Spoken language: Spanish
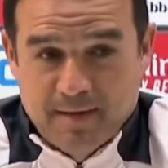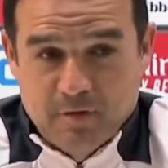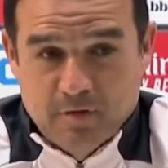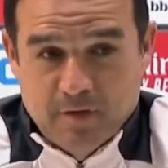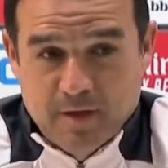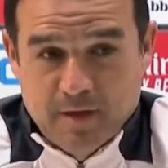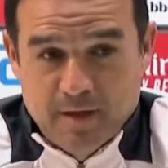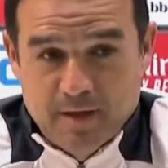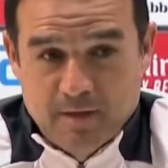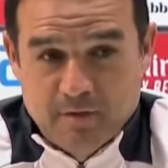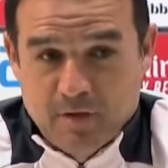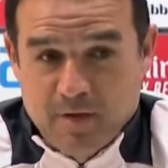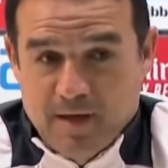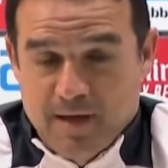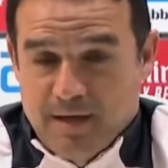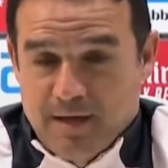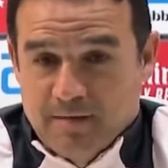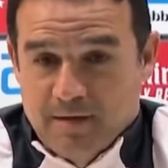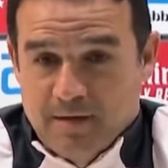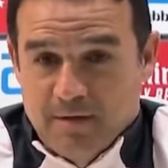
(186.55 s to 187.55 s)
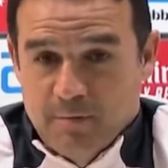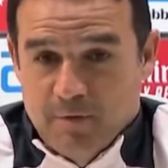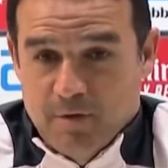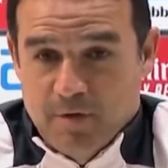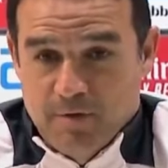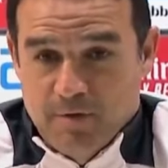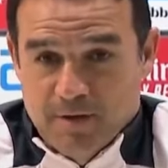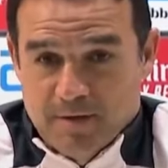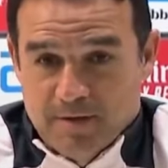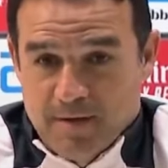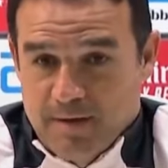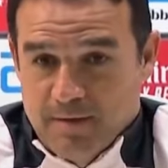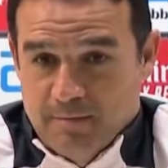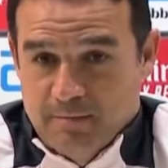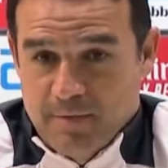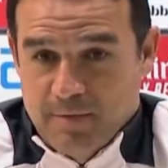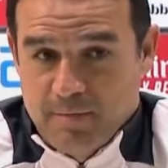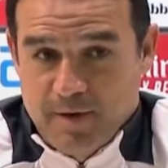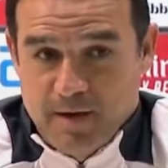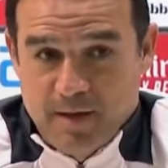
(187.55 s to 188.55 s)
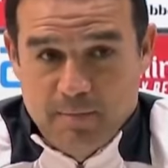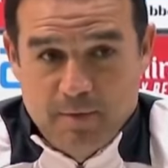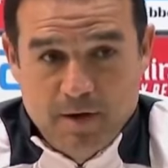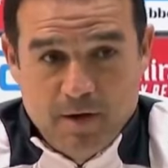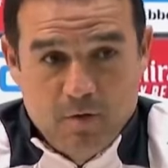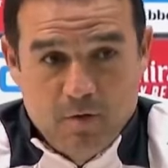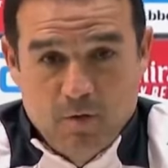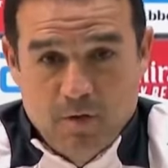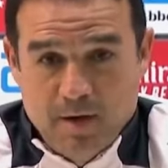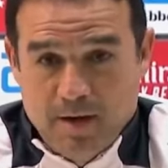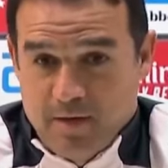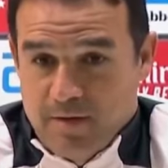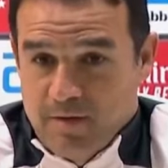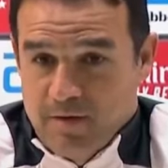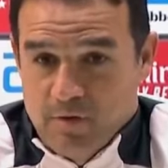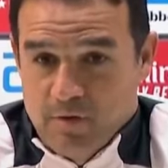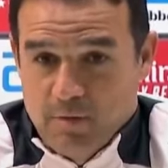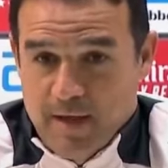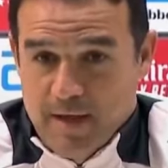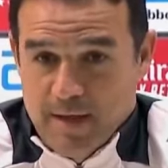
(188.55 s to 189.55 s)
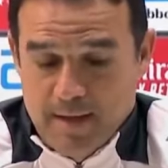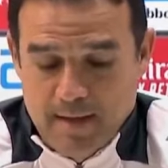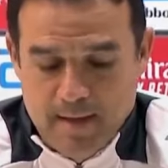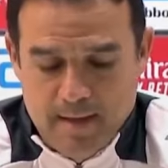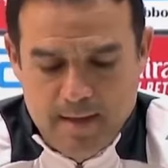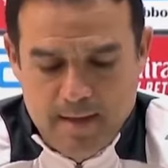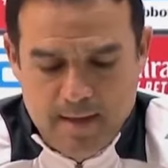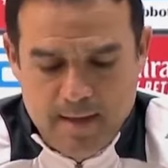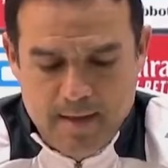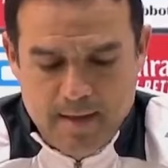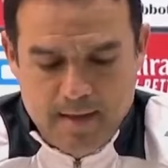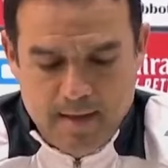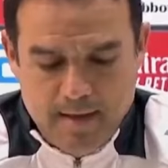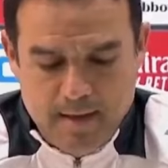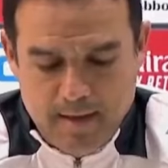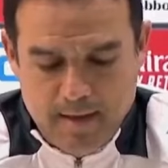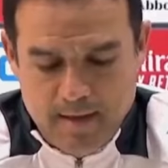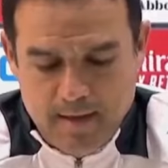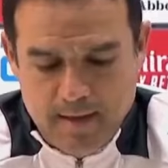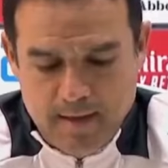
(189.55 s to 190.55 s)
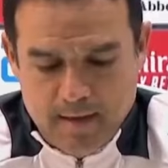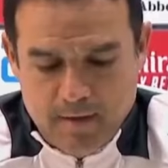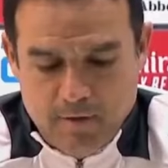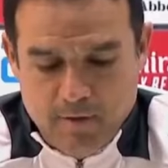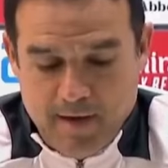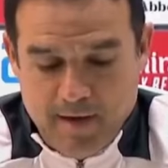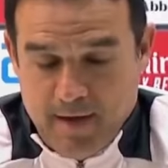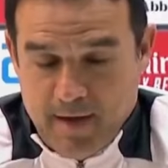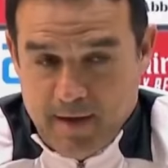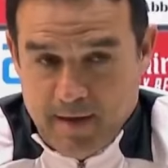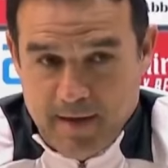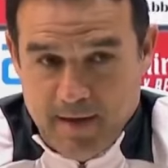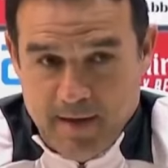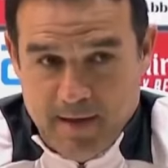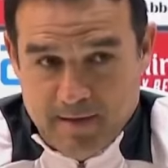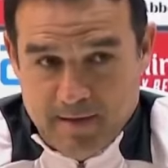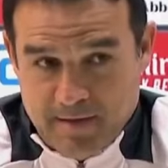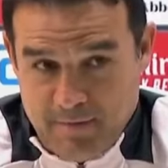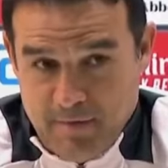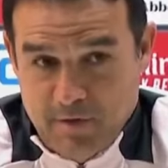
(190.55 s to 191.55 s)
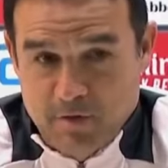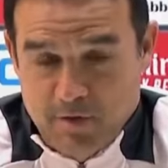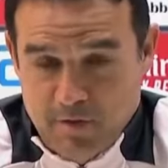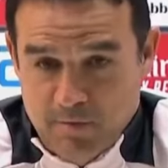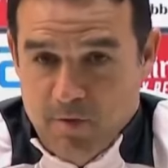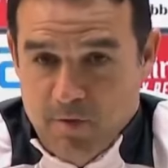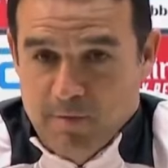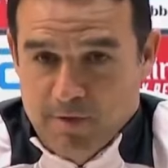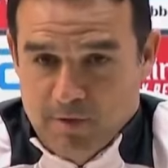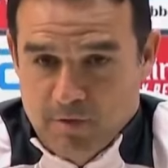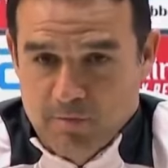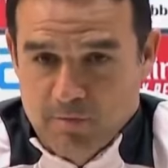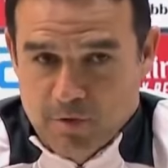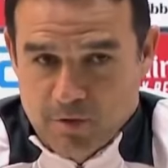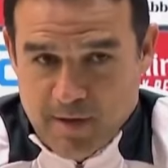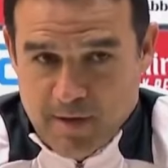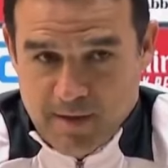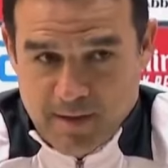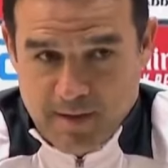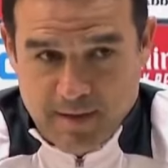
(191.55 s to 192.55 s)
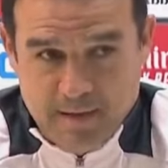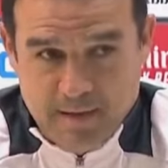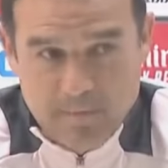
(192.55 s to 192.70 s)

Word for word: Creo que todas las que están disponibles están preparadas para jugar, hacerlo bien y con la energía sabiendo del momento importante que